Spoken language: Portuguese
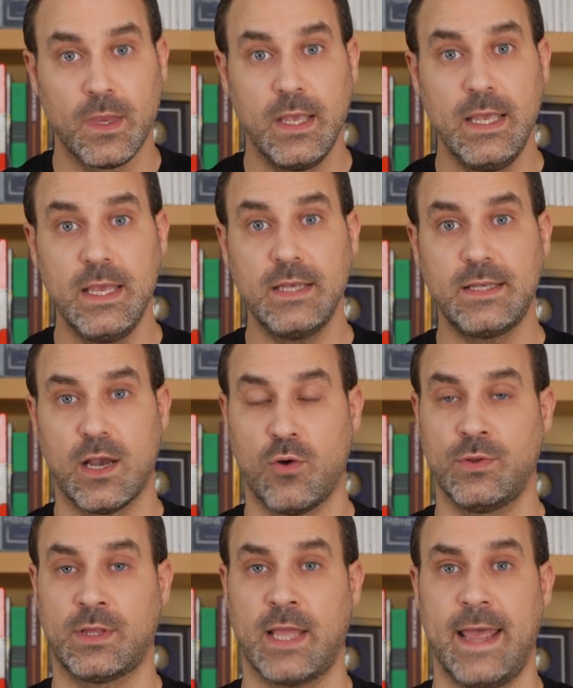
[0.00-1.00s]
E isso
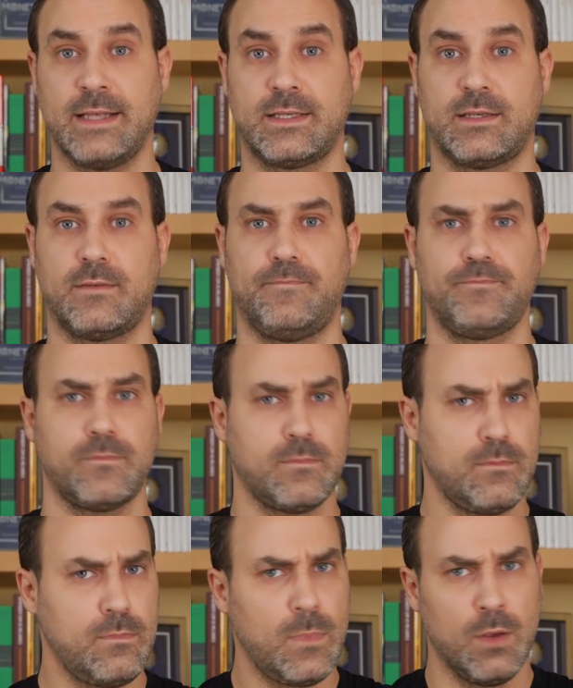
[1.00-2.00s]
acontece
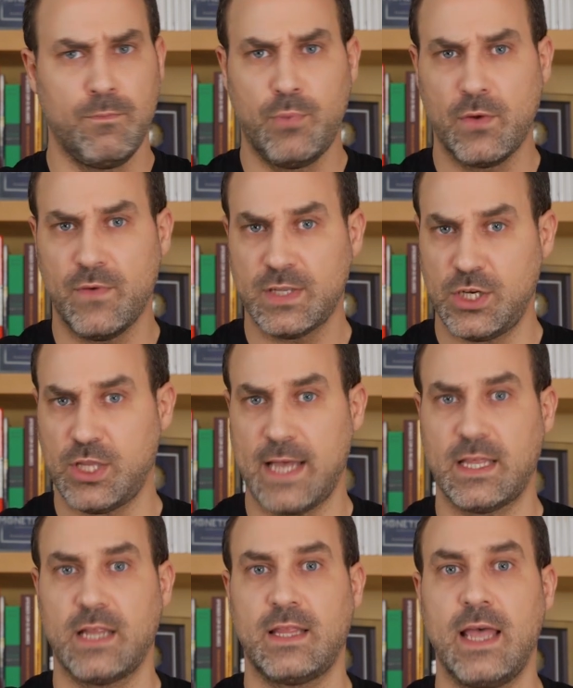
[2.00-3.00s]
porque você
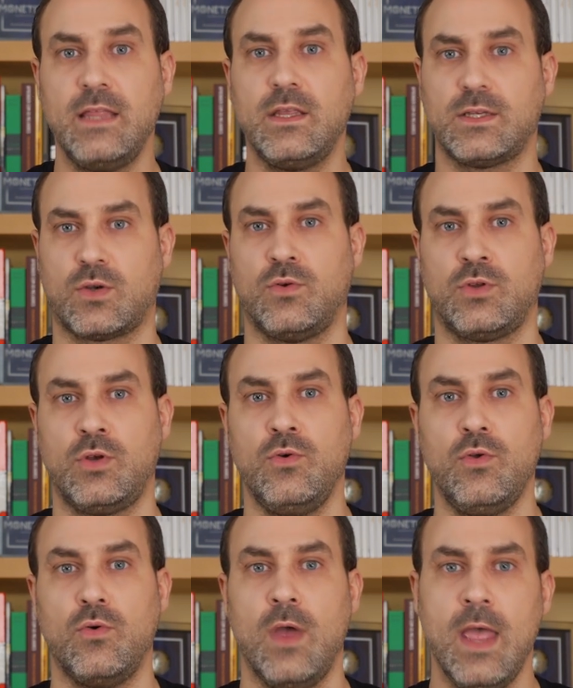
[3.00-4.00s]
está tratando esse
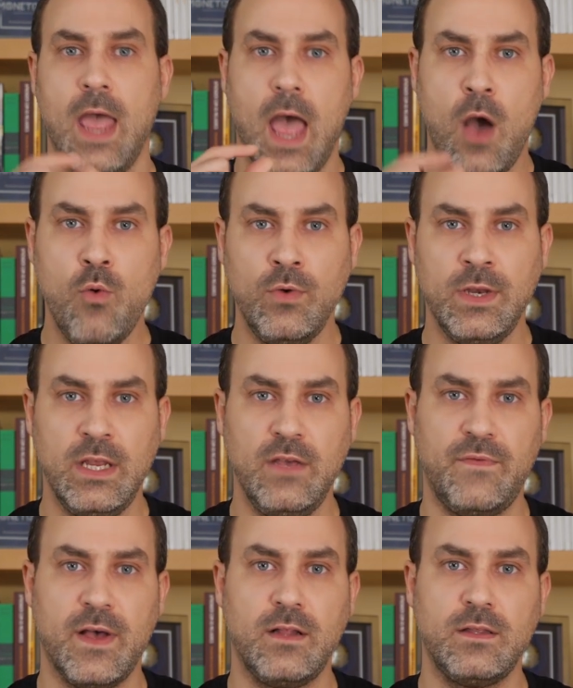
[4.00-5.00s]
conteúdo a um
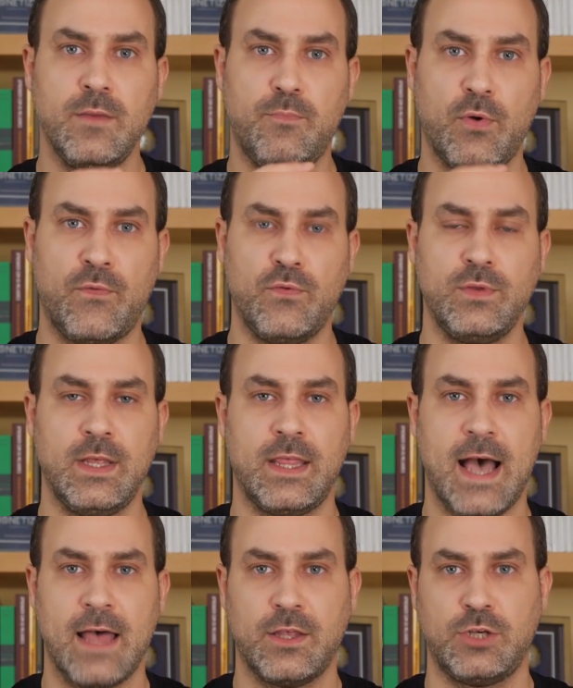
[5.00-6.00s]
nível de
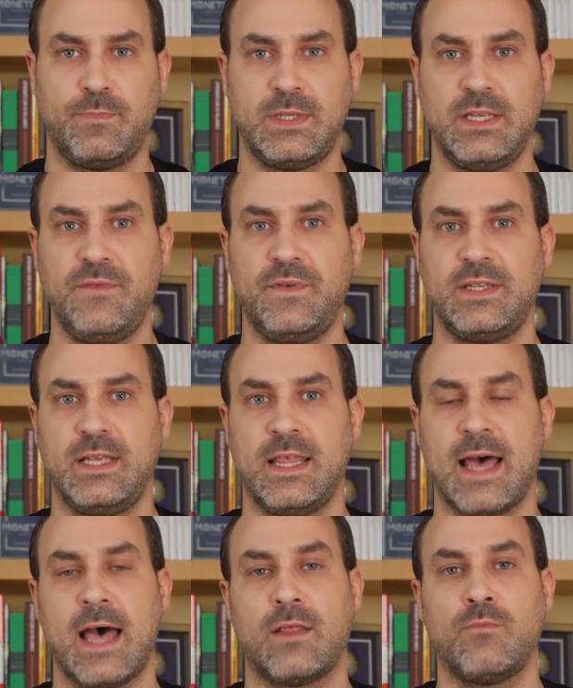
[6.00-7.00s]
profundidade e
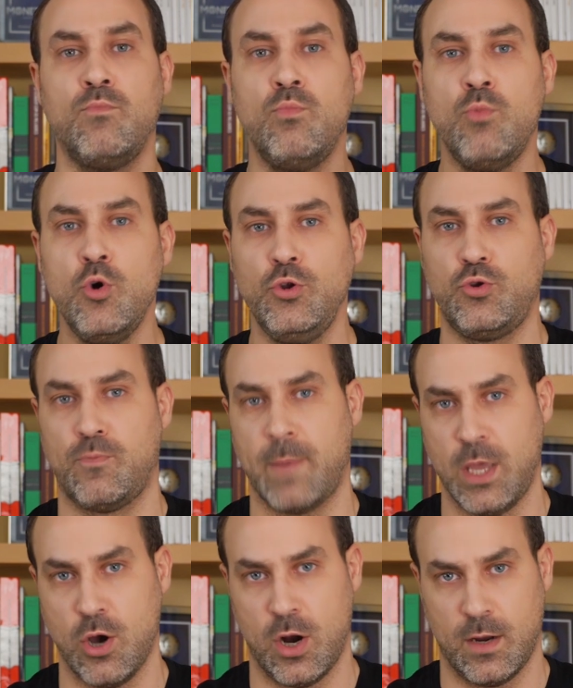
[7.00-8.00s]
especificidade muito
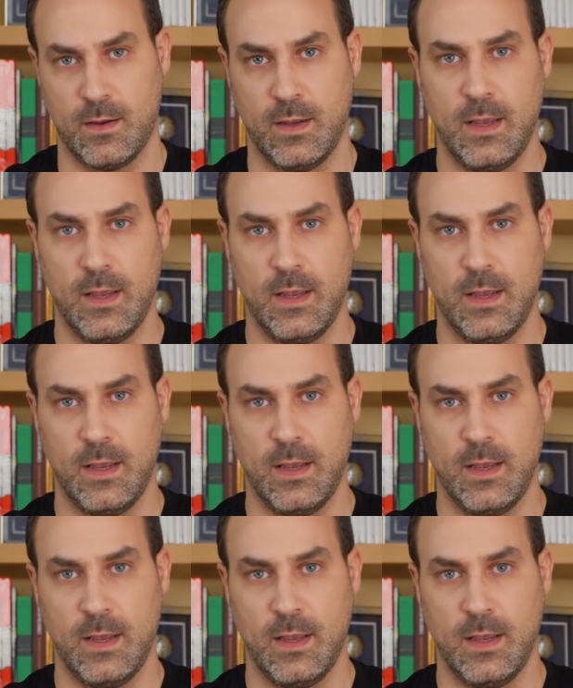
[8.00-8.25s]
maior.